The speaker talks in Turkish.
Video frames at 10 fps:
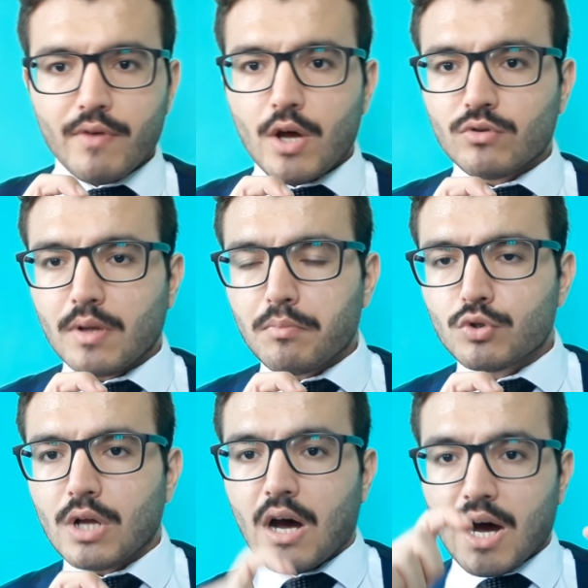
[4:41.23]
Veyahut da
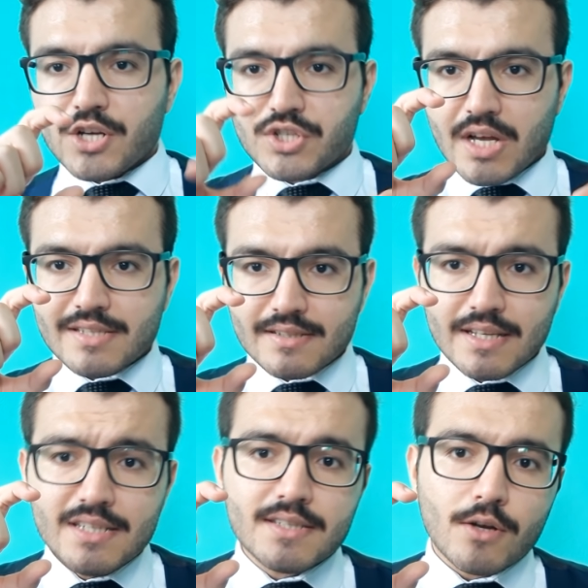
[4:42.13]
burada
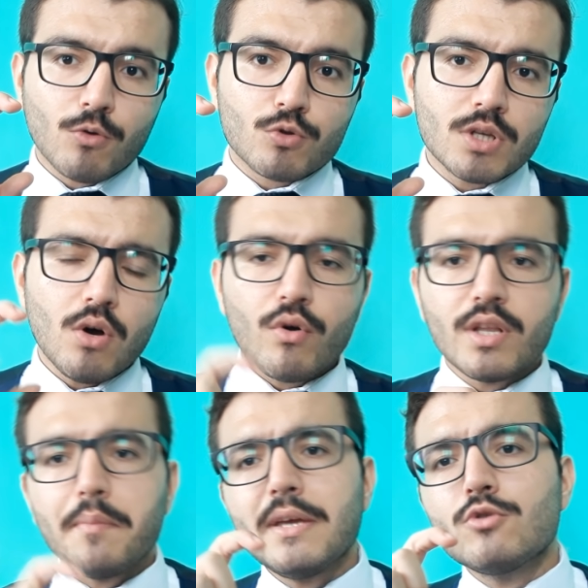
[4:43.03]
aşağısında isteyen olursa
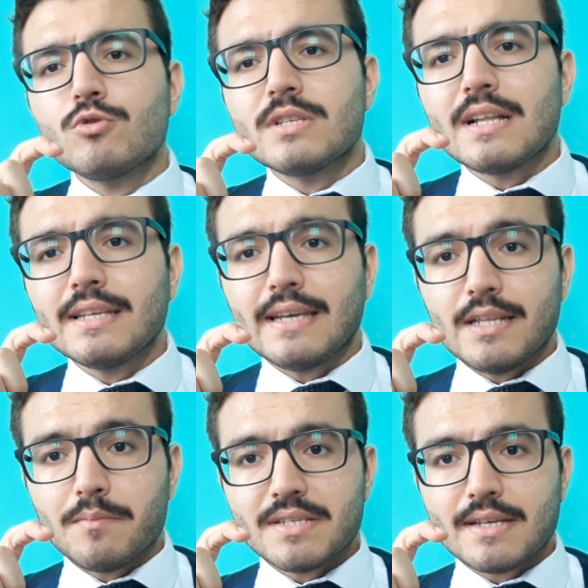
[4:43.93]
ona da 500 liralık
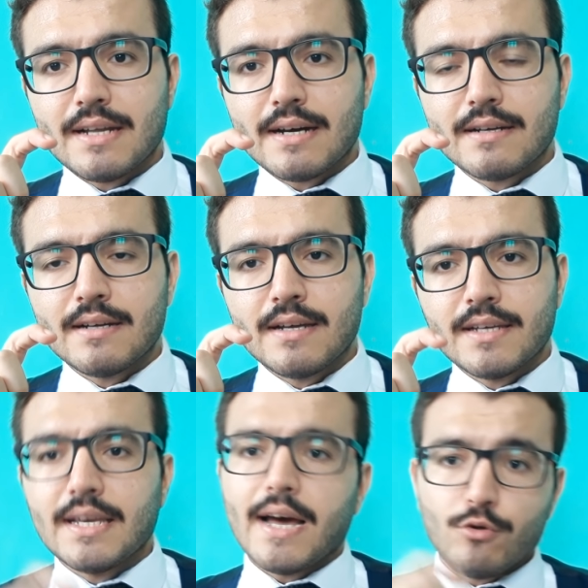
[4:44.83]
gelir mesela.
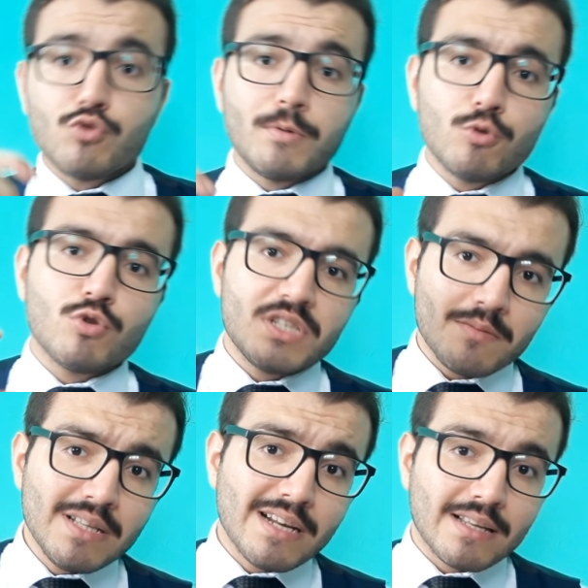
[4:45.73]
Yani
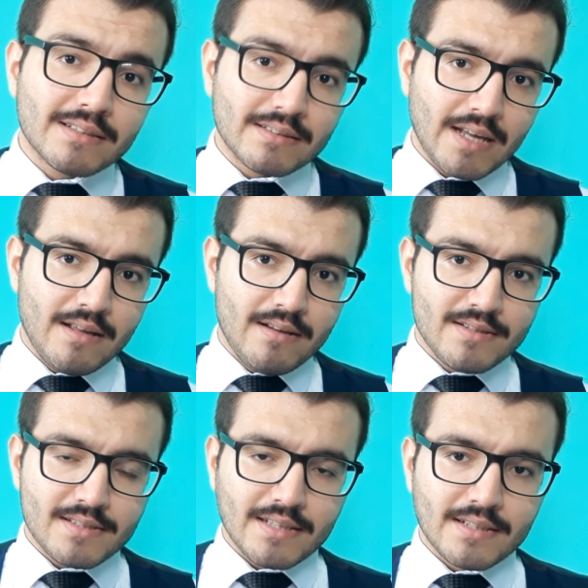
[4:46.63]
3320 liralık
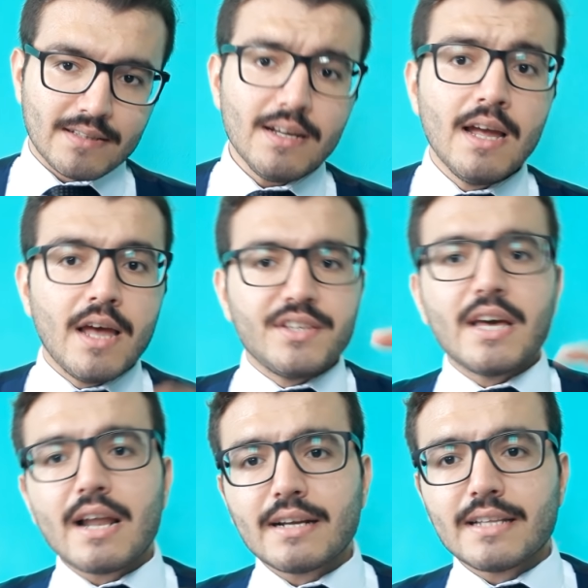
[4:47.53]
e, satıldı.
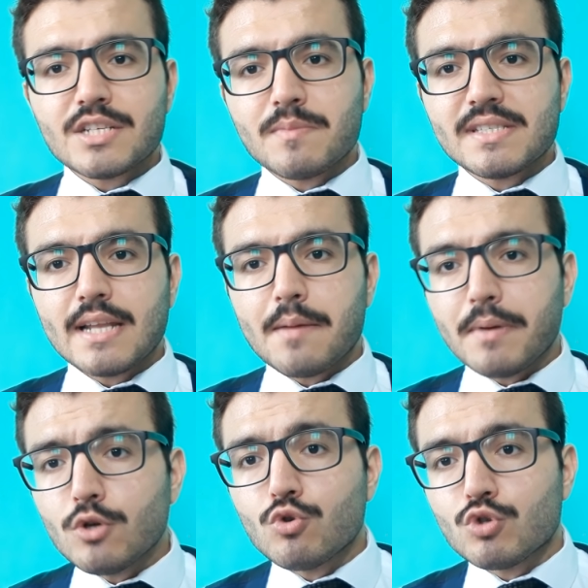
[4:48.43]
Diğer arkadaş mesela
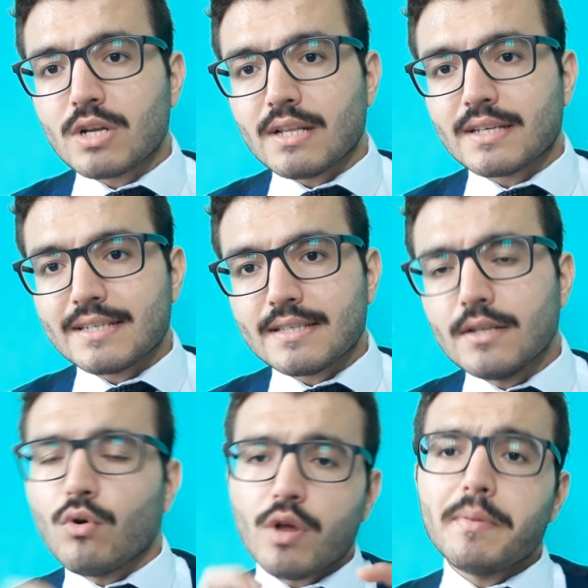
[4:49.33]
500 liralık
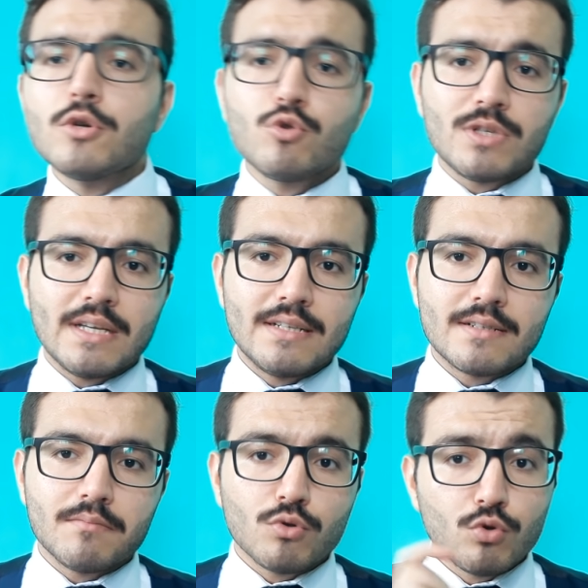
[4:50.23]
istedi ona 500
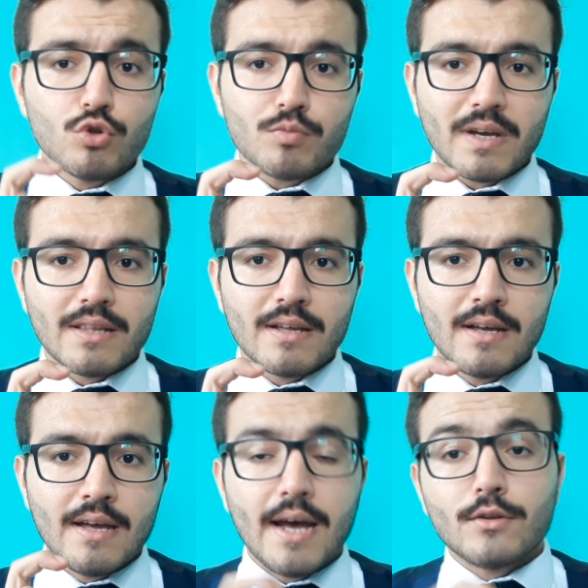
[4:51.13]
gelir. Bunu unutmayın.
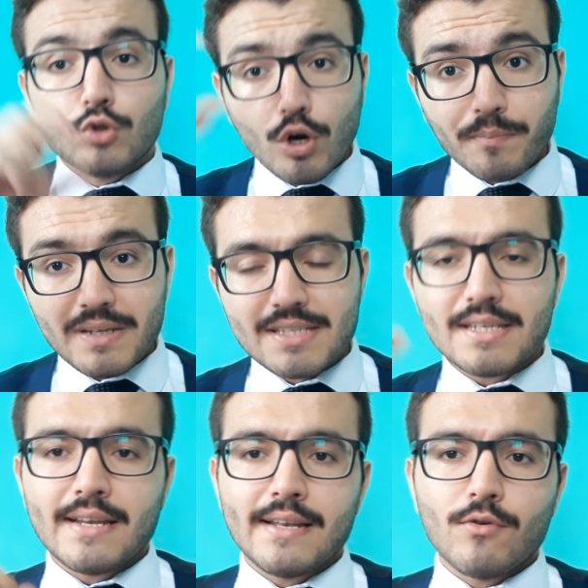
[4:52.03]
Ha, 4000
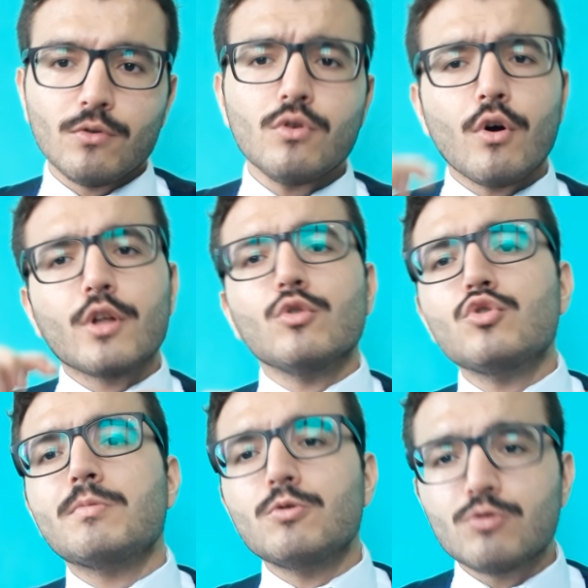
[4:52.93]
isteyene ne olur? Ona da
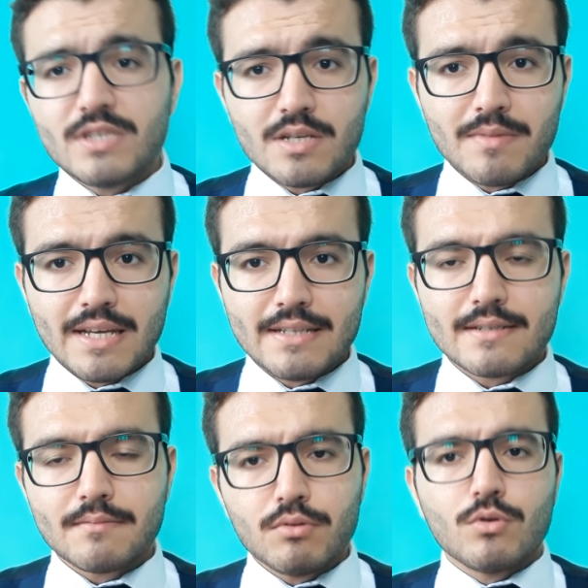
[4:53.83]
3320
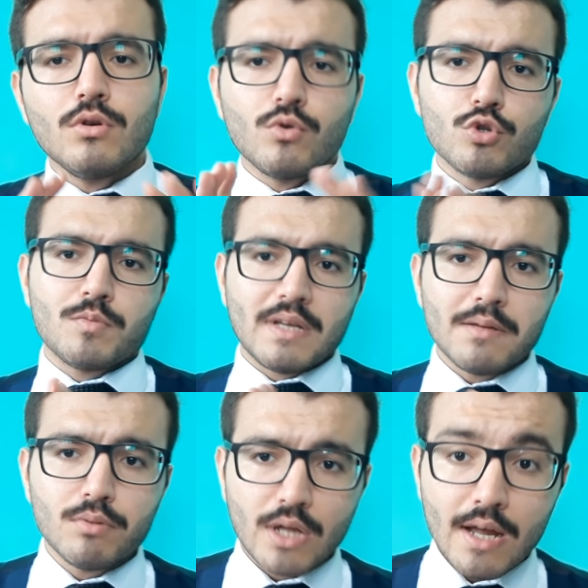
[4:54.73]
gelir. Bunu
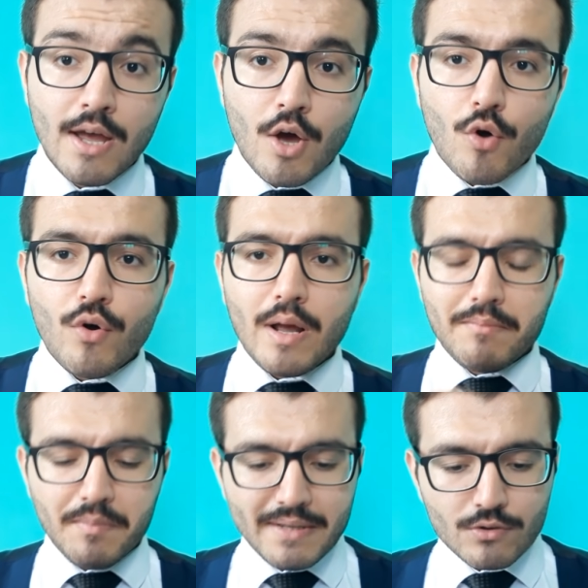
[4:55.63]
unutmayalım. Bu da
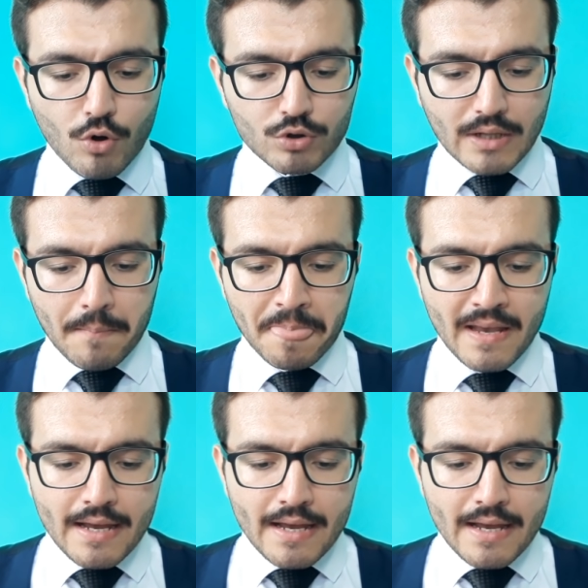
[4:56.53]
önemli bir nokta.